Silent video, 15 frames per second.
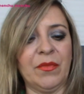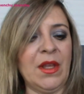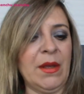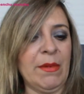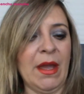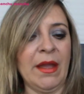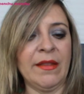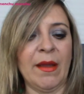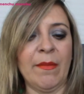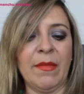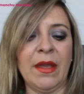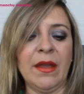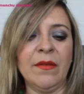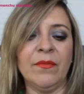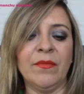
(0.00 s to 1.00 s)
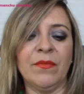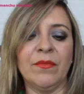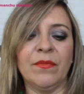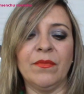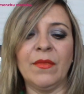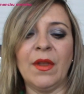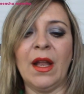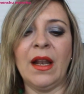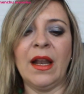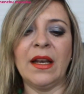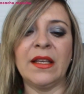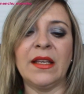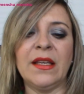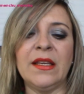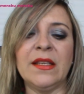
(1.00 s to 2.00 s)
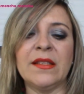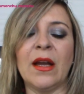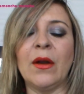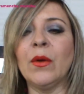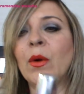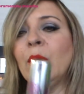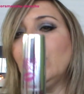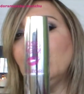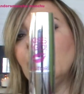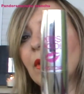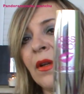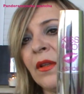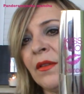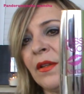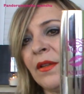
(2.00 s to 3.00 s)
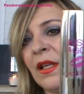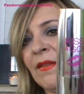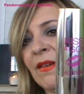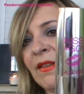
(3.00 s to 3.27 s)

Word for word: y bien también el Alki Sango, ya tiene